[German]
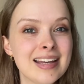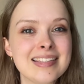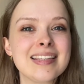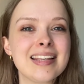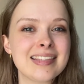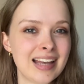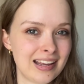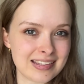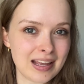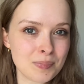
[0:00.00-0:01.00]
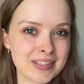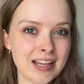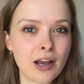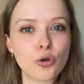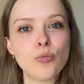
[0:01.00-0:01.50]
Es ist jetzt gerade
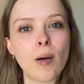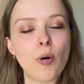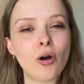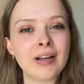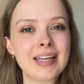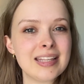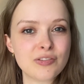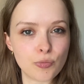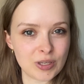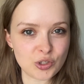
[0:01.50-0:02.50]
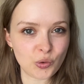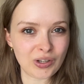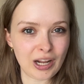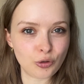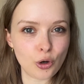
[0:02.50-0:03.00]
Samstag, übermorgen geht es für mich zurück
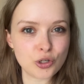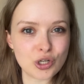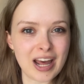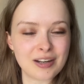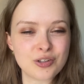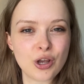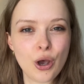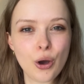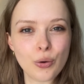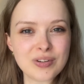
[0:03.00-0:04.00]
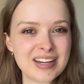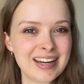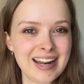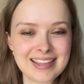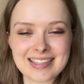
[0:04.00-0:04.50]
nach Deutschland und in den
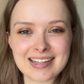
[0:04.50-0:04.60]
letzten